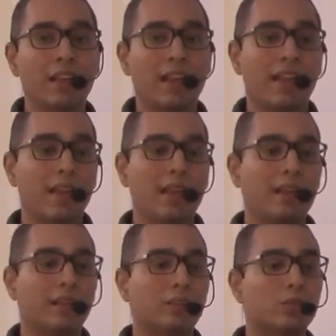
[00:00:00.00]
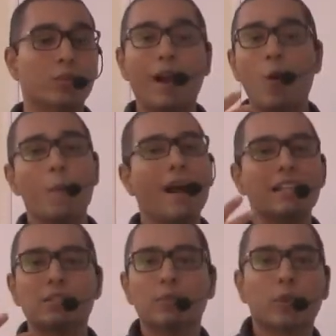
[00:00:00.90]
é, sugar o
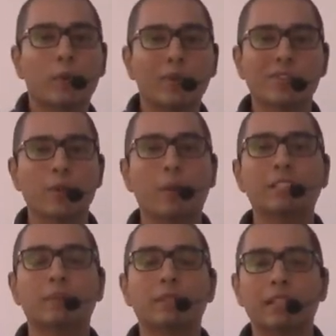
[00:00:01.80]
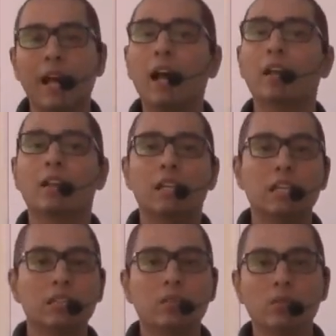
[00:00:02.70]
máximo que o professor possa me dar.
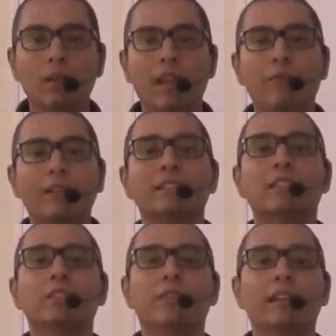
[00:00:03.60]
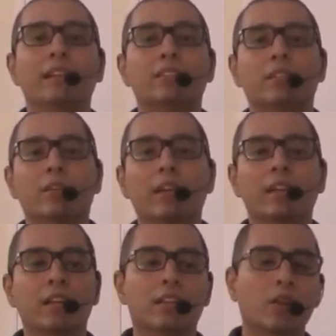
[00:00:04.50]
Isso é fazer diferente, tá ok?
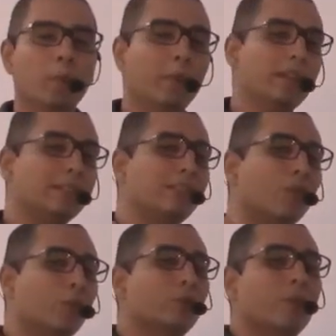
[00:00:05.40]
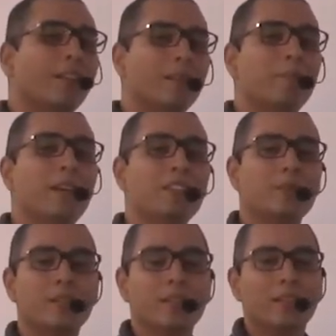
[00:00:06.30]
Não pensem em continuar da
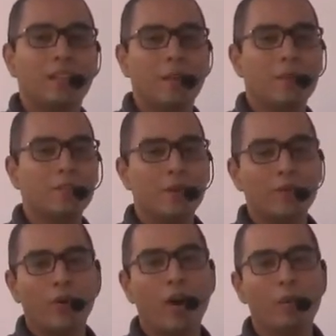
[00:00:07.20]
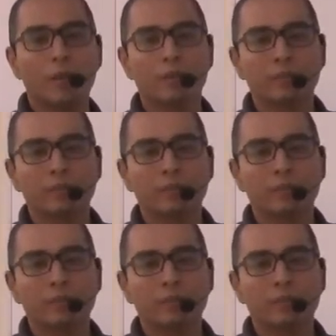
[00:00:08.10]
mesma, da mesma forma.